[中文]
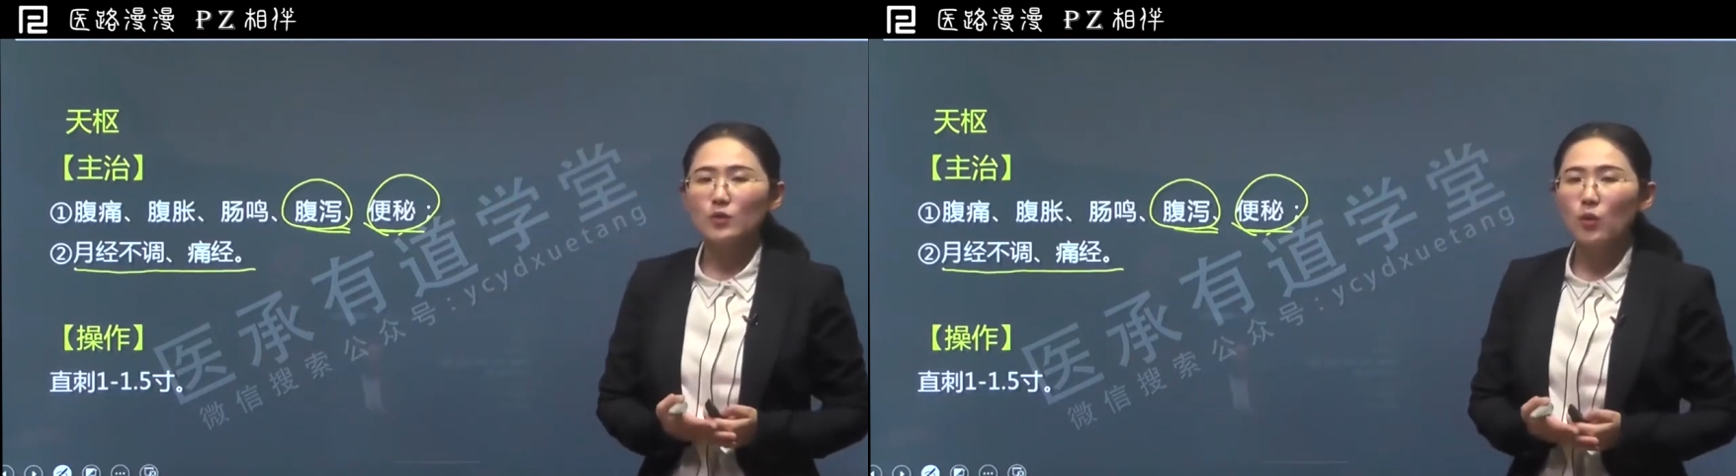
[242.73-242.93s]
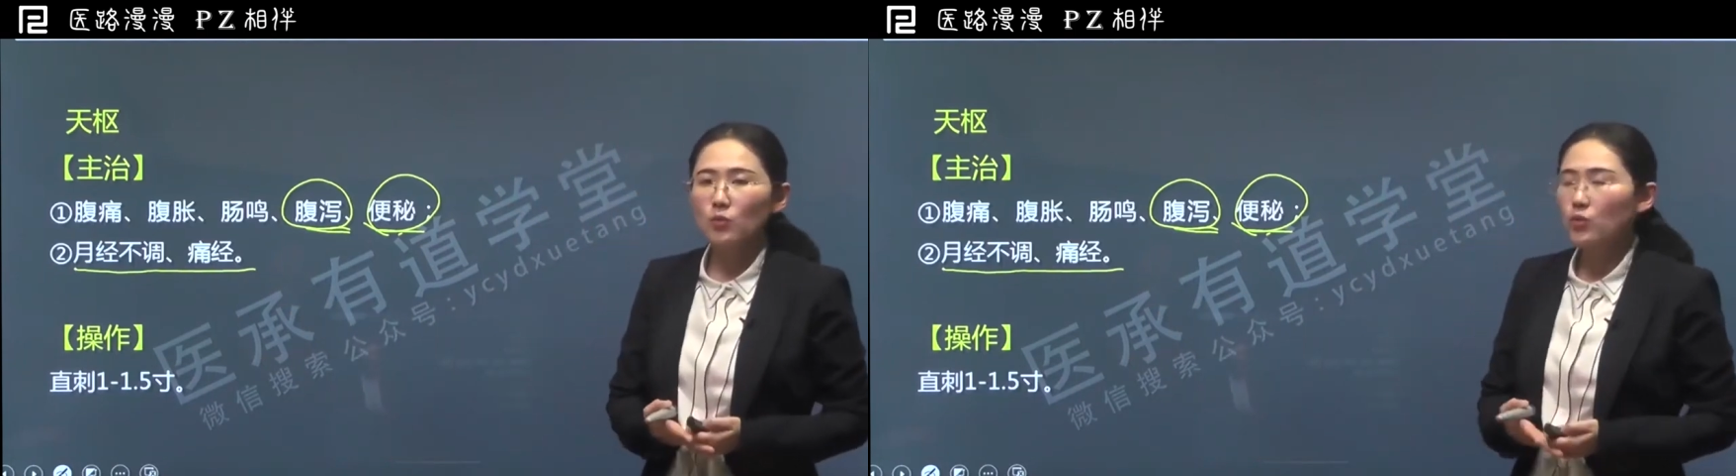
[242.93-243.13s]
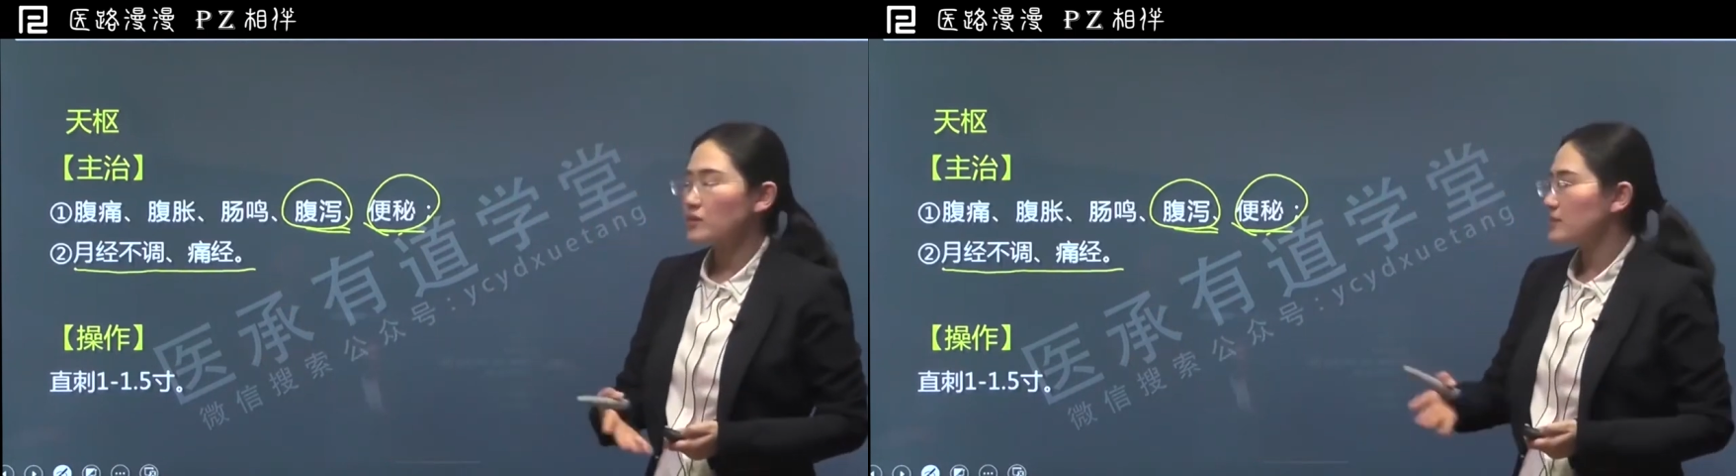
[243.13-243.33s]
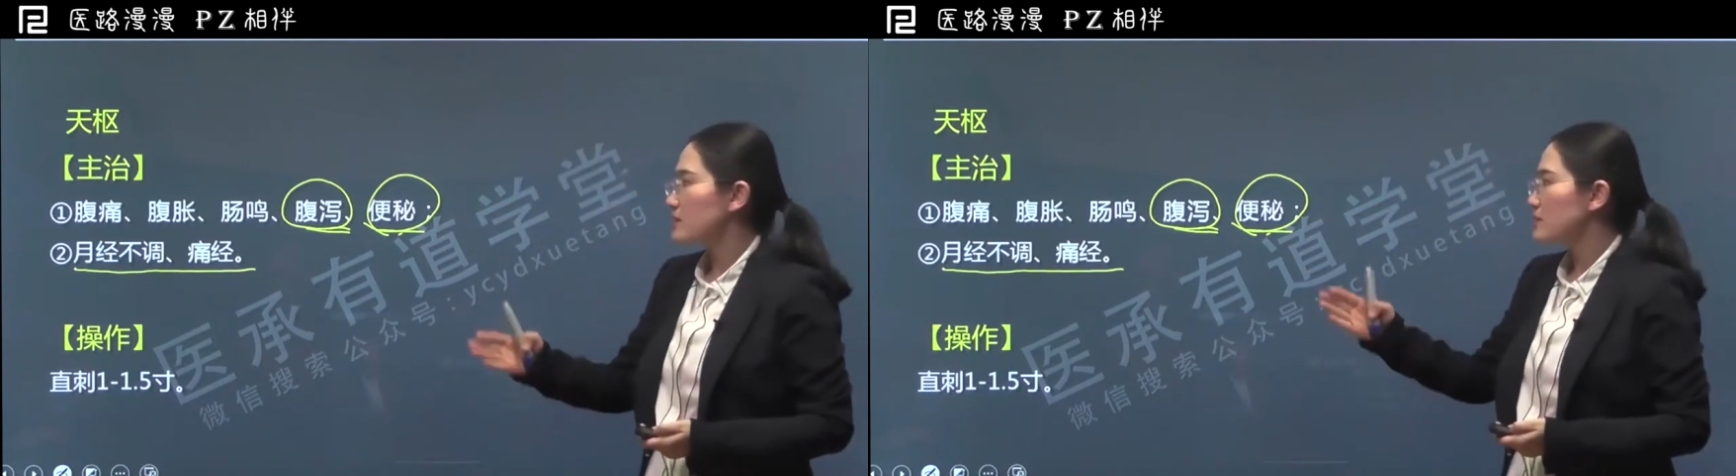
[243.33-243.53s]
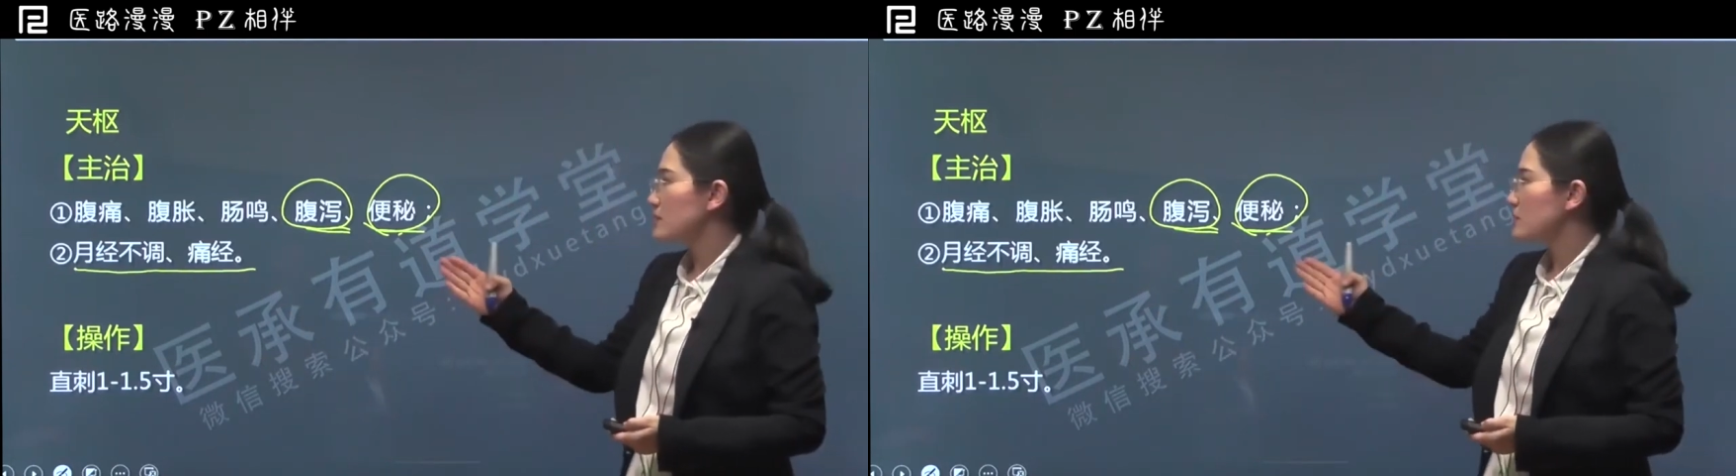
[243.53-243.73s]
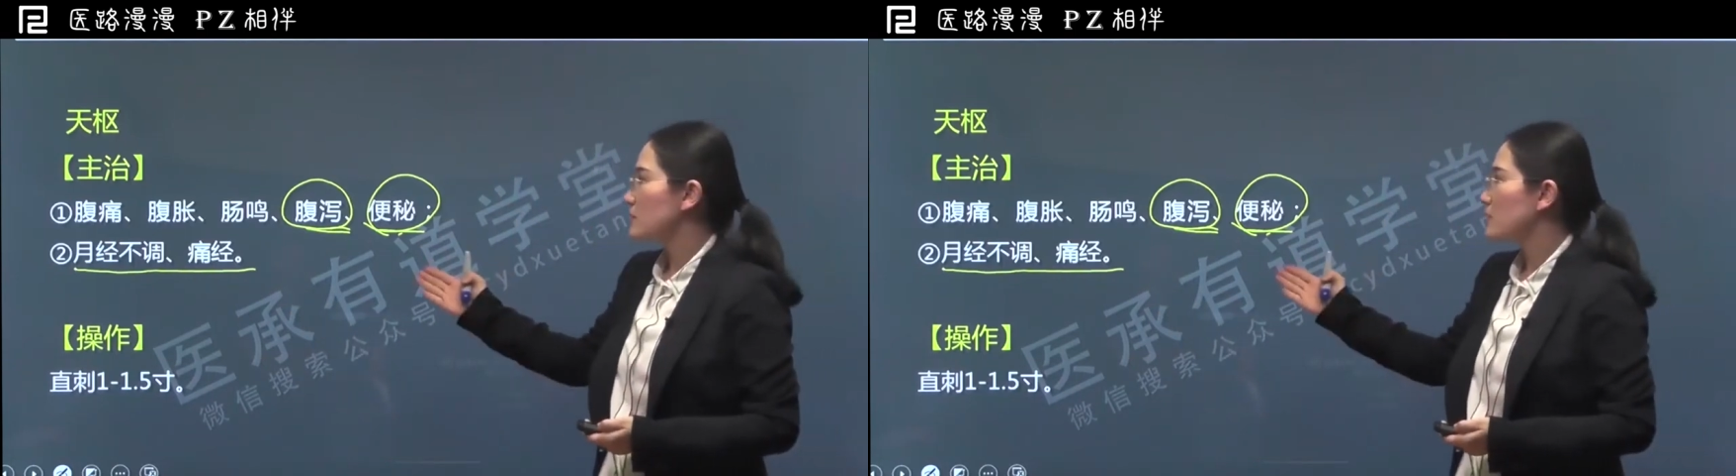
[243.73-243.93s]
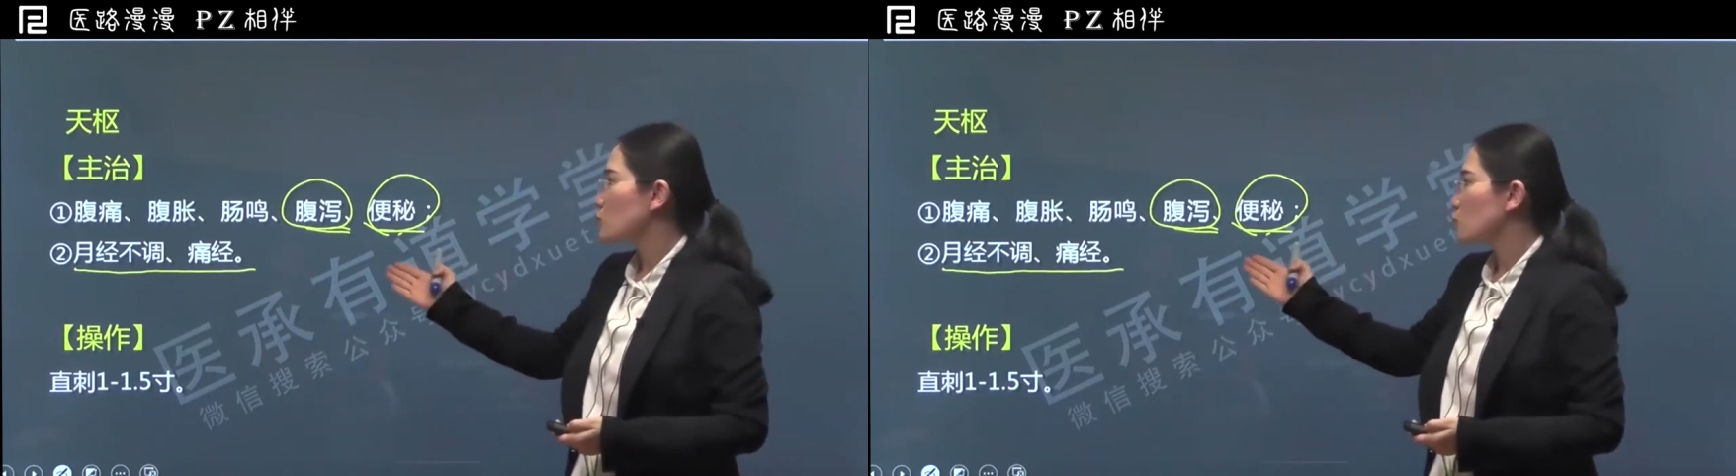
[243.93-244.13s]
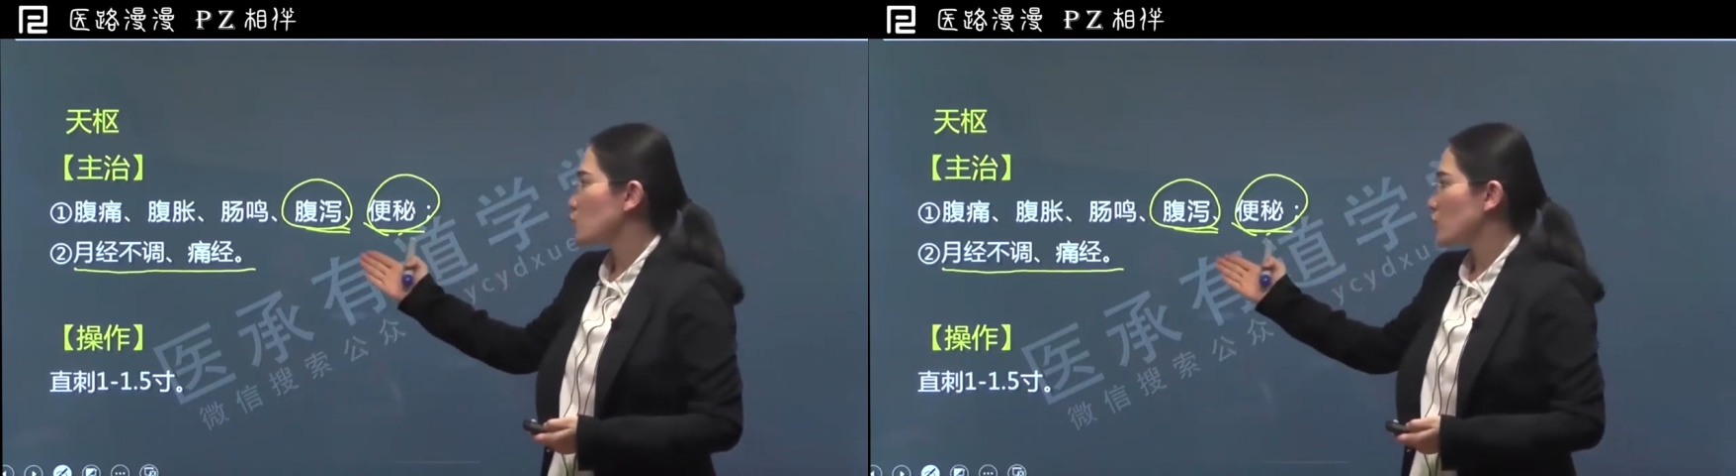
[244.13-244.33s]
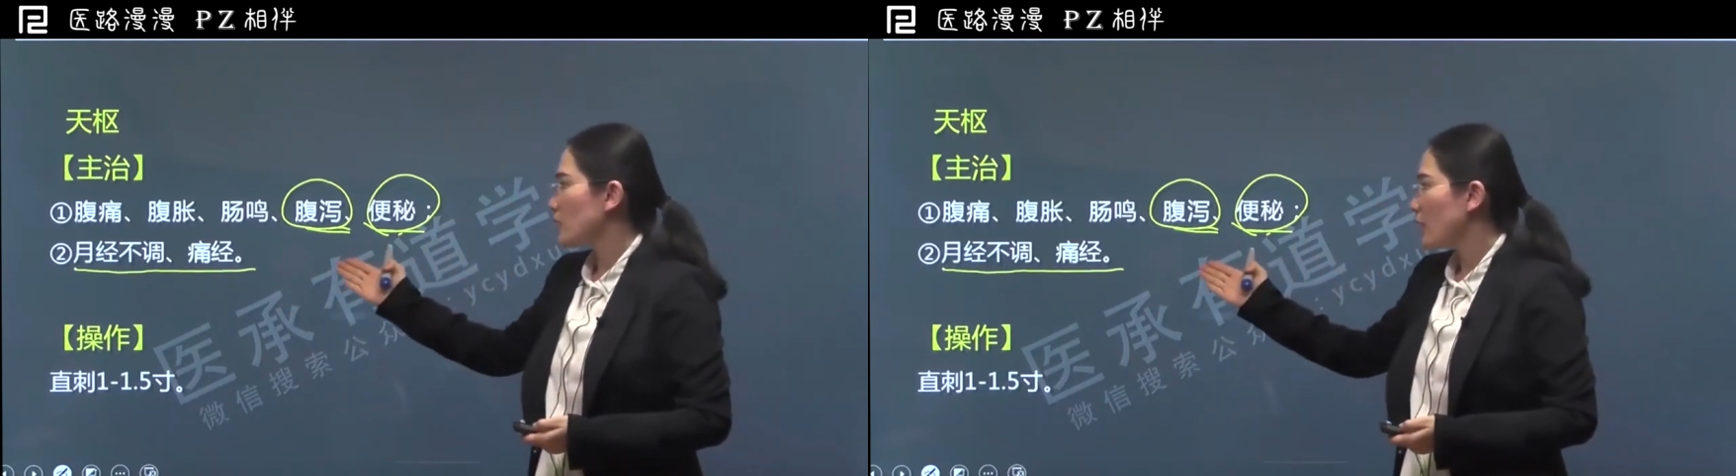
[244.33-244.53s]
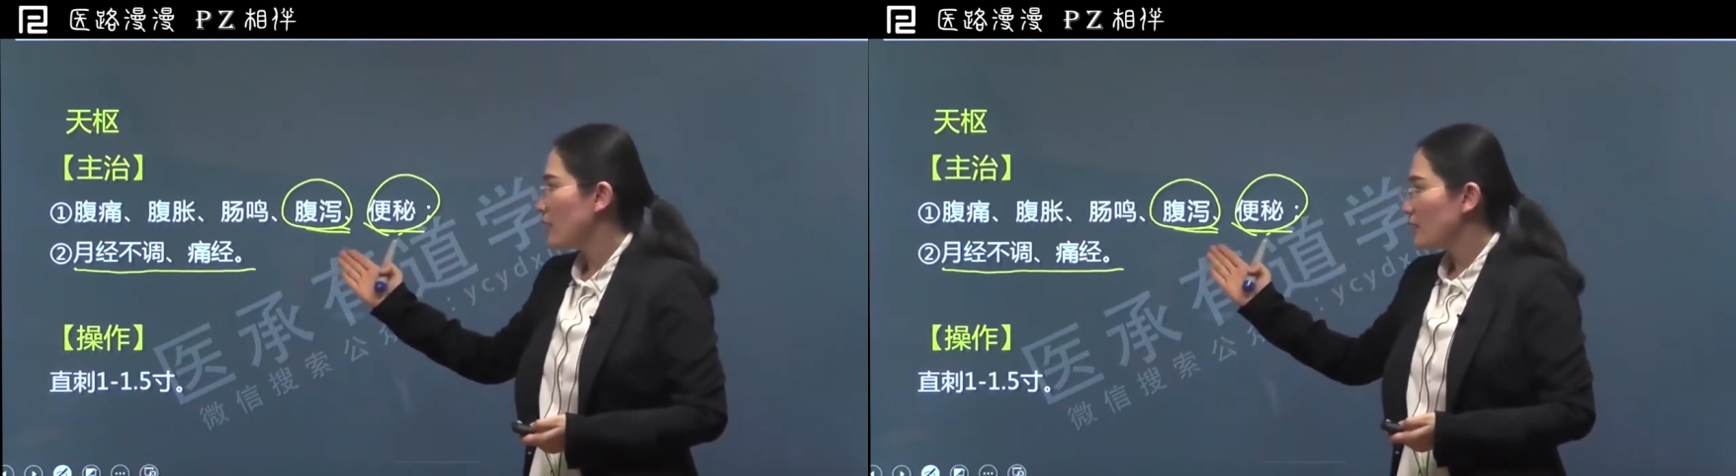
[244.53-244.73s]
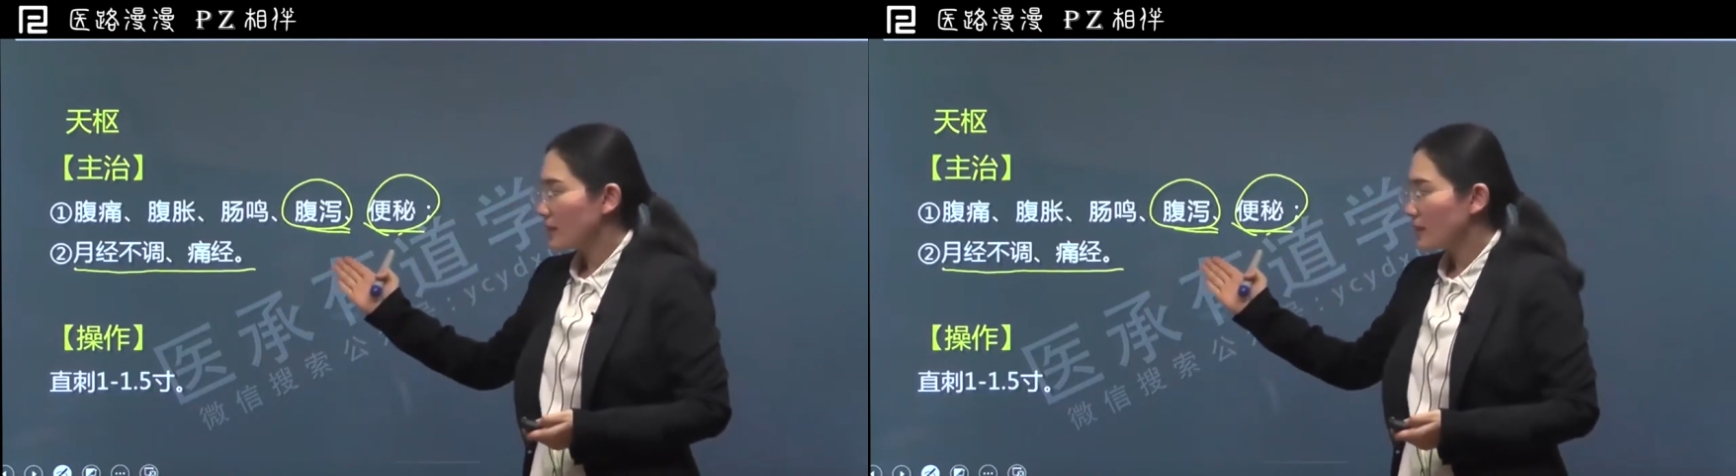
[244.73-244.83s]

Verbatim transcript: 通过刺激天枢穴呢